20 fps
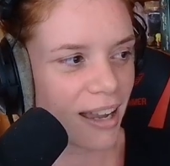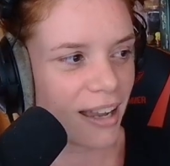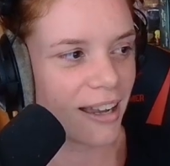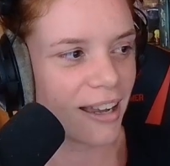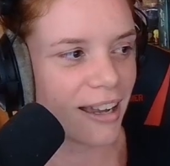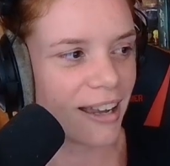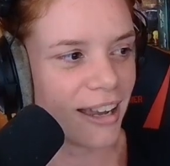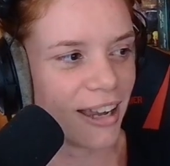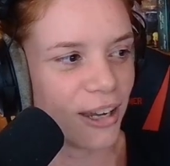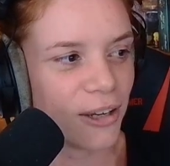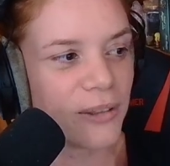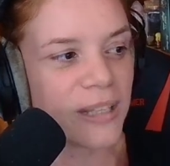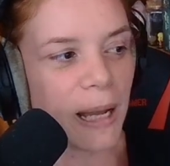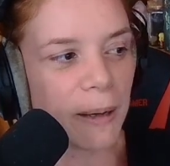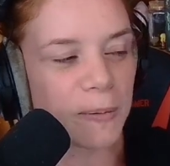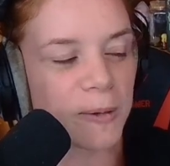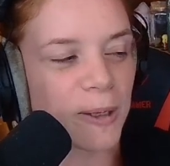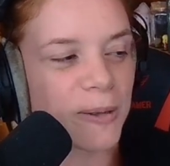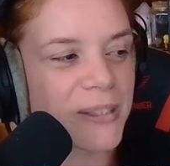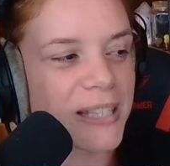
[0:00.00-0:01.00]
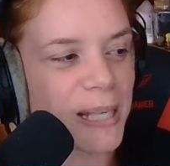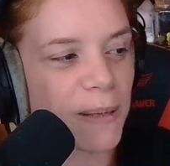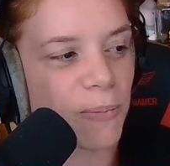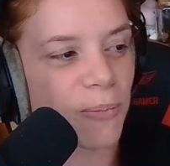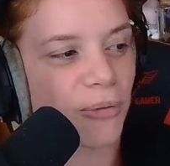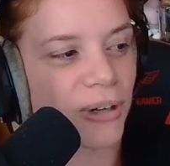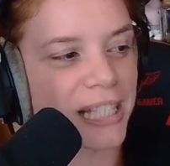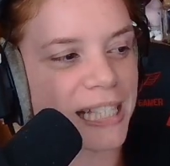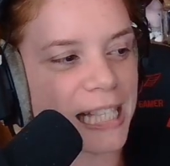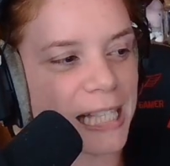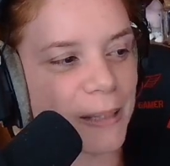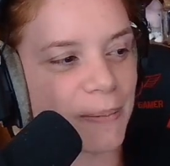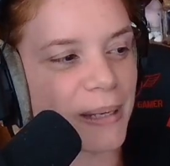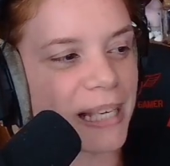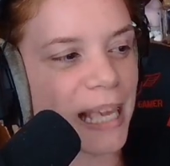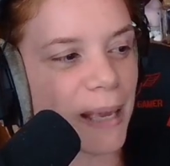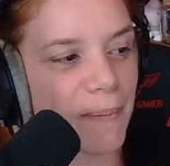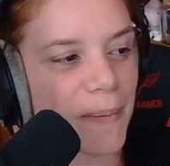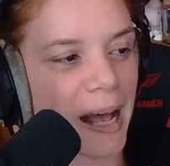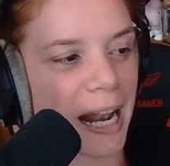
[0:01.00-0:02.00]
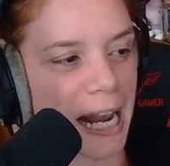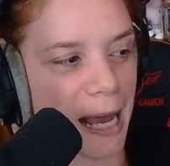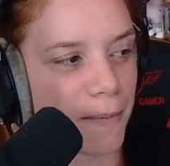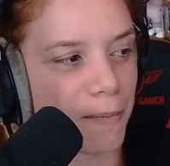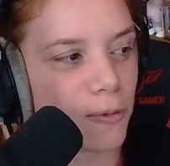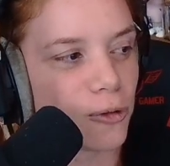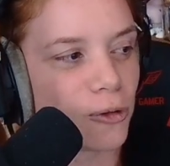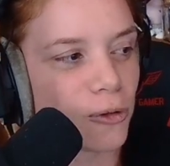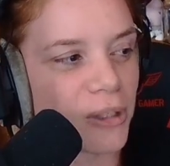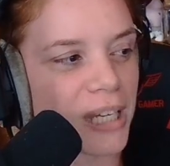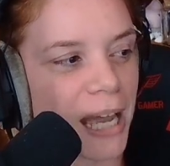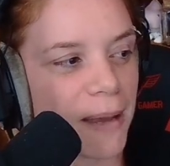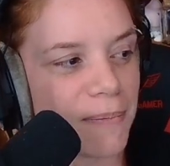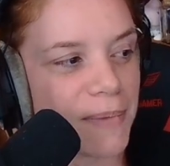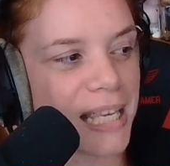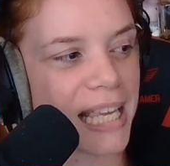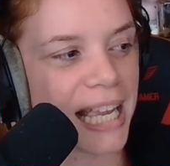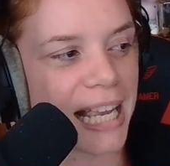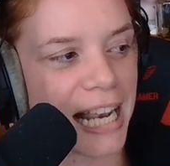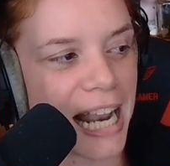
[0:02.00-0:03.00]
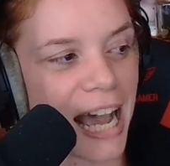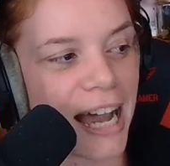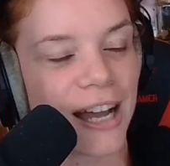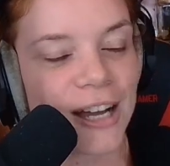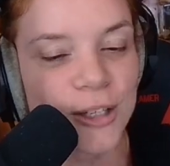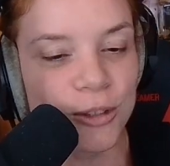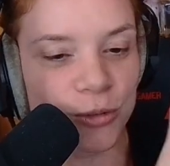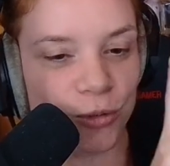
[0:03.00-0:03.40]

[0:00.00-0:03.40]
Euh, une absence qui pourrait s'expliquer par la monogamie et la